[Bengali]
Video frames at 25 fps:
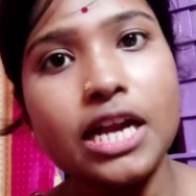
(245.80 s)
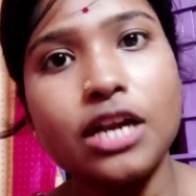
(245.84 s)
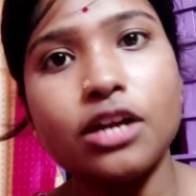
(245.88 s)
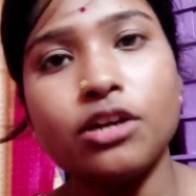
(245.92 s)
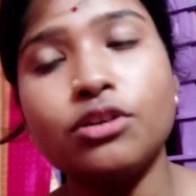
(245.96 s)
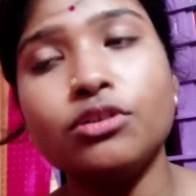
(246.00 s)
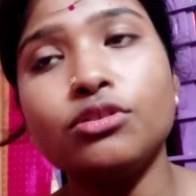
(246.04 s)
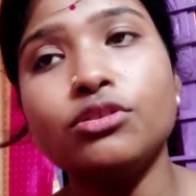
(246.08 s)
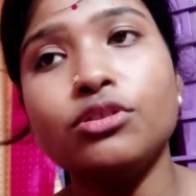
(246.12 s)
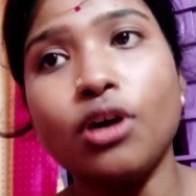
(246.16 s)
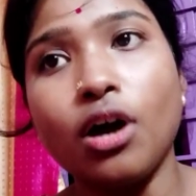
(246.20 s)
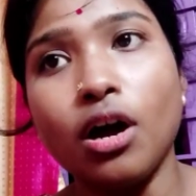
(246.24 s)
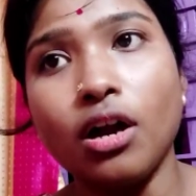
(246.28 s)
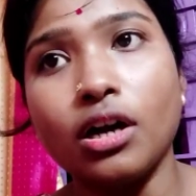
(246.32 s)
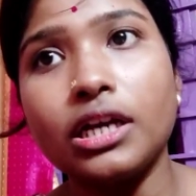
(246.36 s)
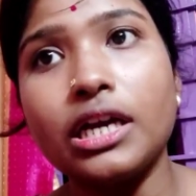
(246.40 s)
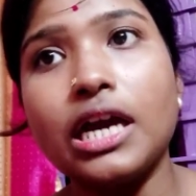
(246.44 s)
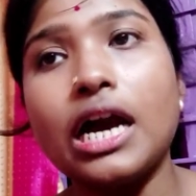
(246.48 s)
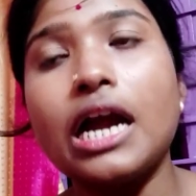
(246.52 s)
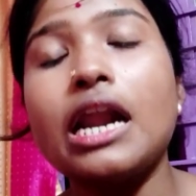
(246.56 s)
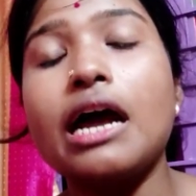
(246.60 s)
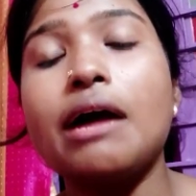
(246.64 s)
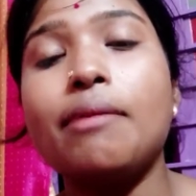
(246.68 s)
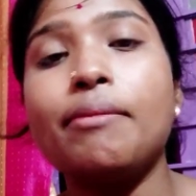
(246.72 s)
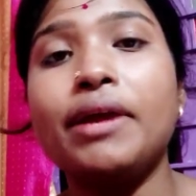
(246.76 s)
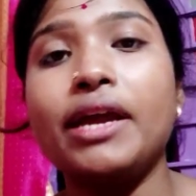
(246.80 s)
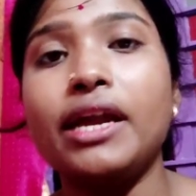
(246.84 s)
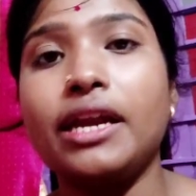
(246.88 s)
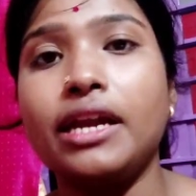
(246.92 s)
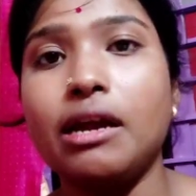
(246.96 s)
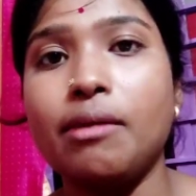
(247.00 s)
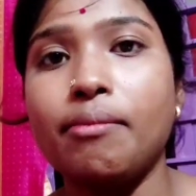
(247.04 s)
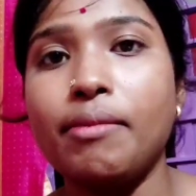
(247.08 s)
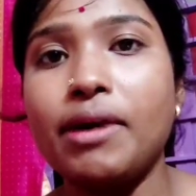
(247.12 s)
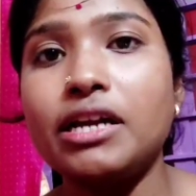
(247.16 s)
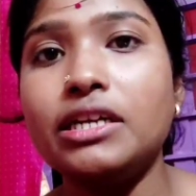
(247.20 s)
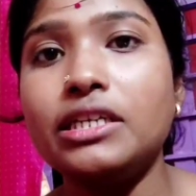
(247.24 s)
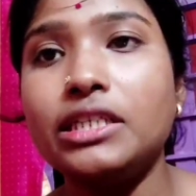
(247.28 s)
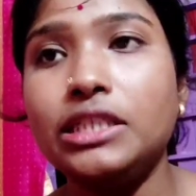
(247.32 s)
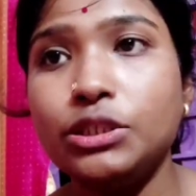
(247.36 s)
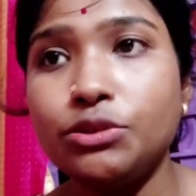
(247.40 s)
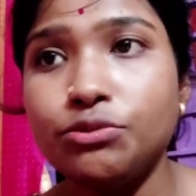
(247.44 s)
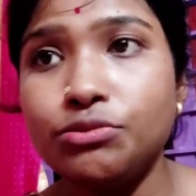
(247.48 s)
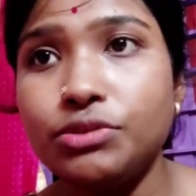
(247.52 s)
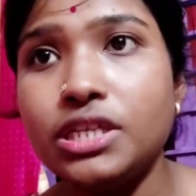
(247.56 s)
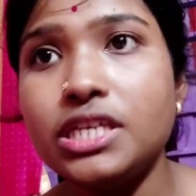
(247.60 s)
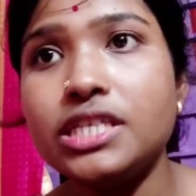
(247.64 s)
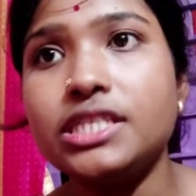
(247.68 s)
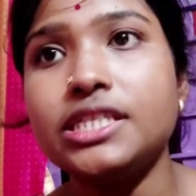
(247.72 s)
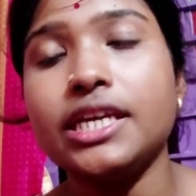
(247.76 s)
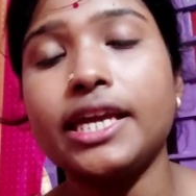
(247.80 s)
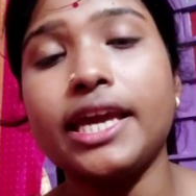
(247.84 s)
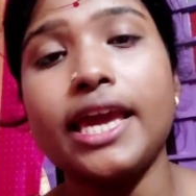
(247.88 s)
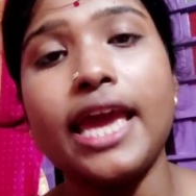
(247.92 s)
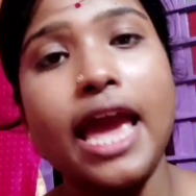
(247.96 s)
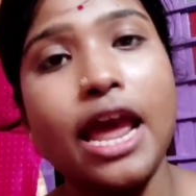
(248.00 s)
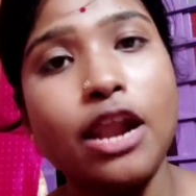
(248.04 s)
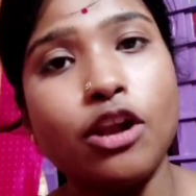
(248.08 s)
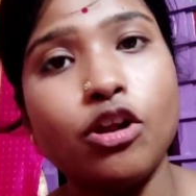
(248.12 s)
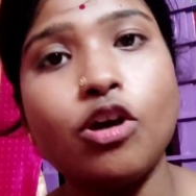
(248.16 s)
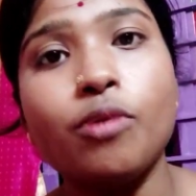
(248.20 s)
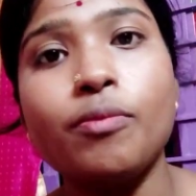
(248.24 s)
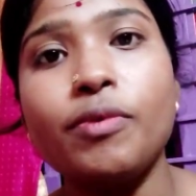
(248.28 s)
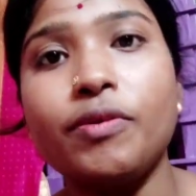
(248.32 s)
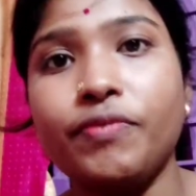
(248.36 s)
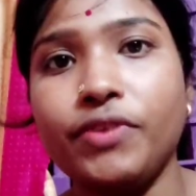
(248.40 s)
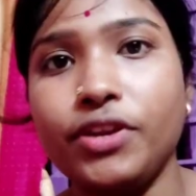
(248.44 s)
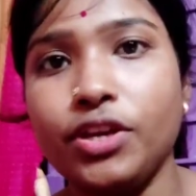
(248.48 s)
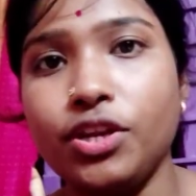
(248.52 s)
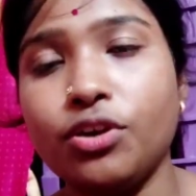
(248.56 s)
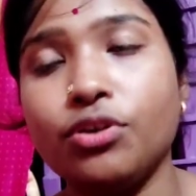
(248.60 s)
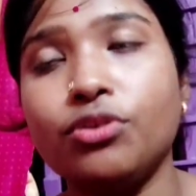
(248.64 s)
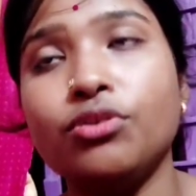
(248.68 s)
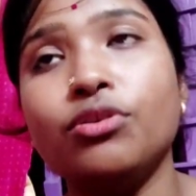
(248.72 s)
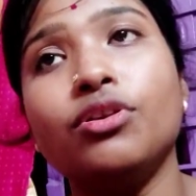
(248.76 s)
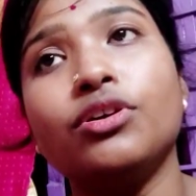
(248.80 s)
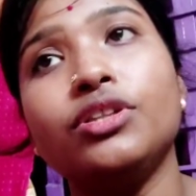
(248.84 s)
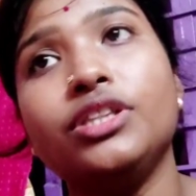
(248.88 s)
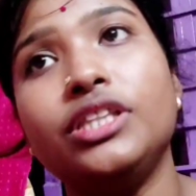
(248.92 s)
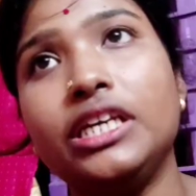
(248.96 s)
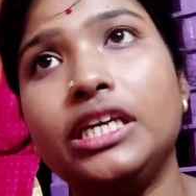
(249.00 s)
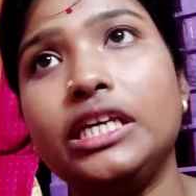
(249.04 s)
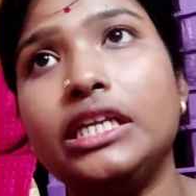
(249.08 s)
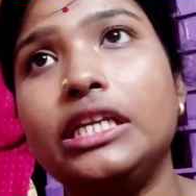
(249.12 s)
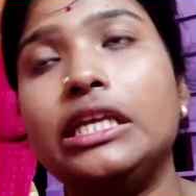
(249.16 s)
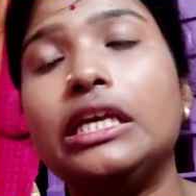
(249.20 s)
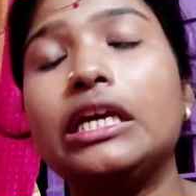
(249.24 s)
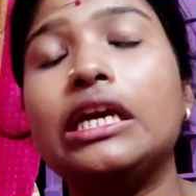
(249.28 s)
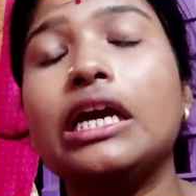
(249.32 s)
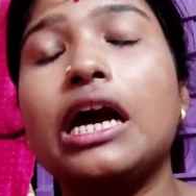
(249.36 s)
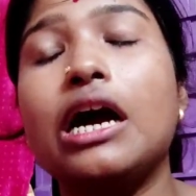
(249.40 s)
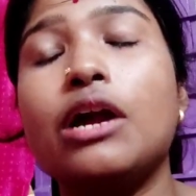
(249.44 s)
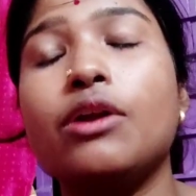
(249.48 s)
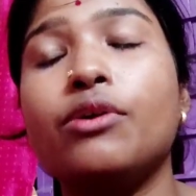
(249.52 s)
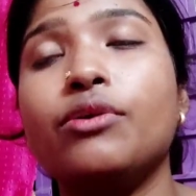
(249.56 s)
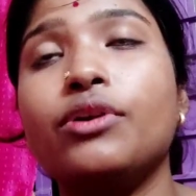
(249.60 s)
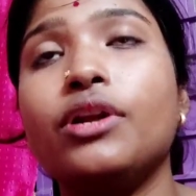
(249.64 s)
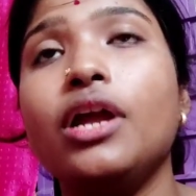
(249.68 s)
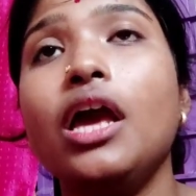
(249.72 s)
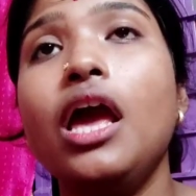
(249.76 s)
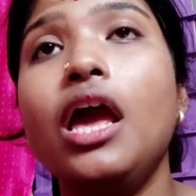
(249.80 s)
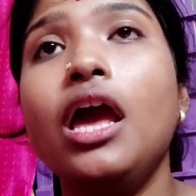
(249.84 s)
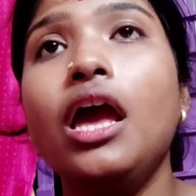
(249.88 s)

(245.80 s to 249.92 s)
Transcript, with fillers: জানানো দরকার এটা আমার ডিউটি যে কেন আমি ভিডিওগুলো দিইনি কারণ